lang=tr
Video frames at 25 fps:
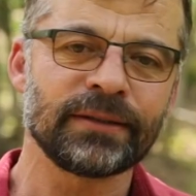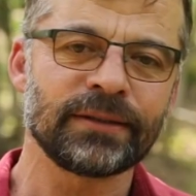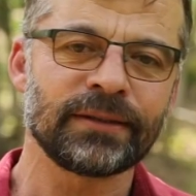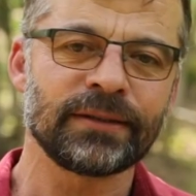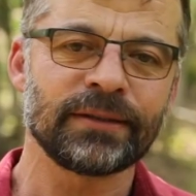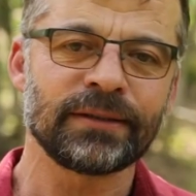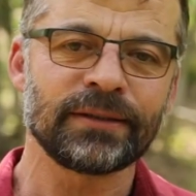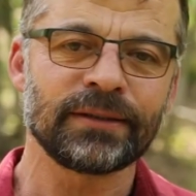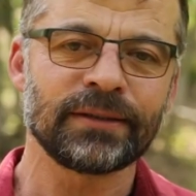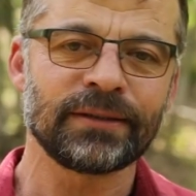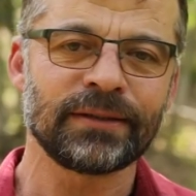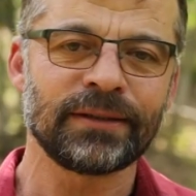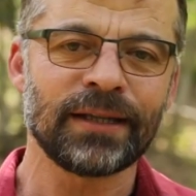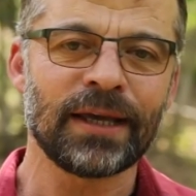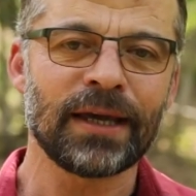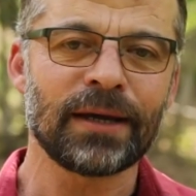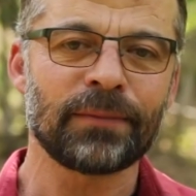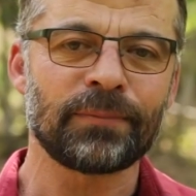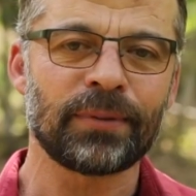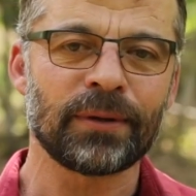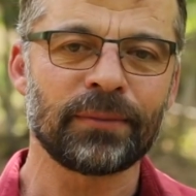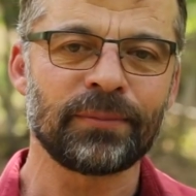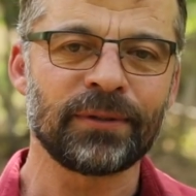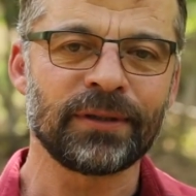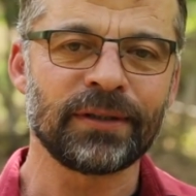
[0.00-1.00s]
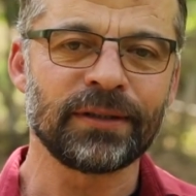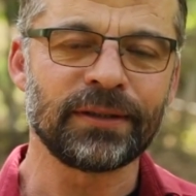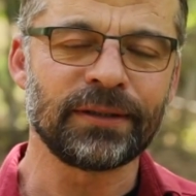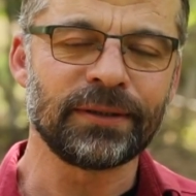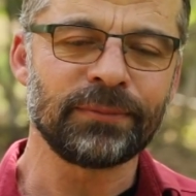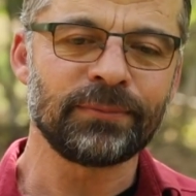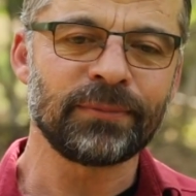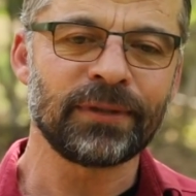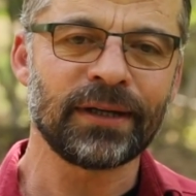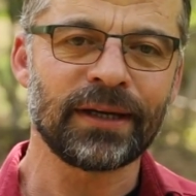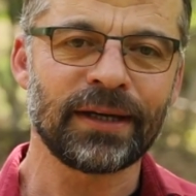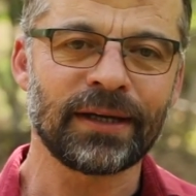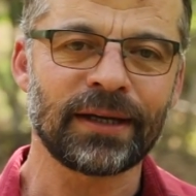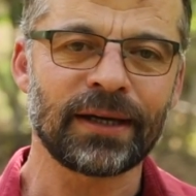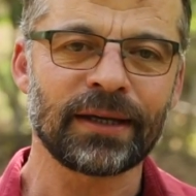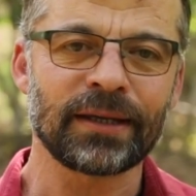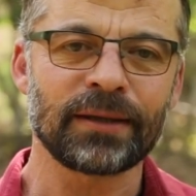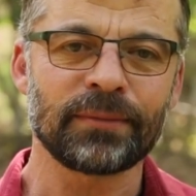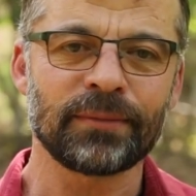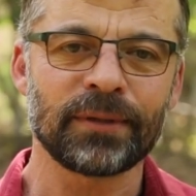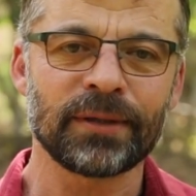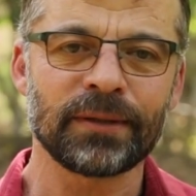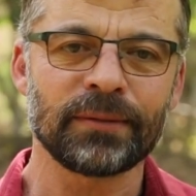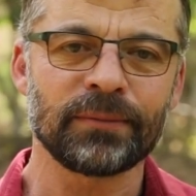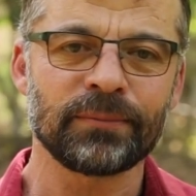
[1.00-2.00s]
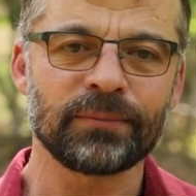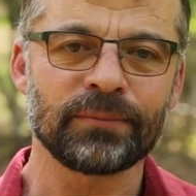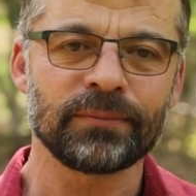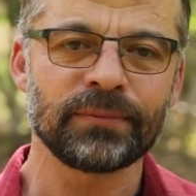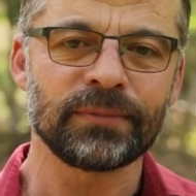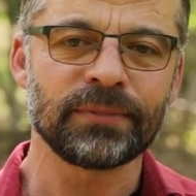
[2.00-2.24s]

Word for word: e, ne yapabilirim, herhangi bir e,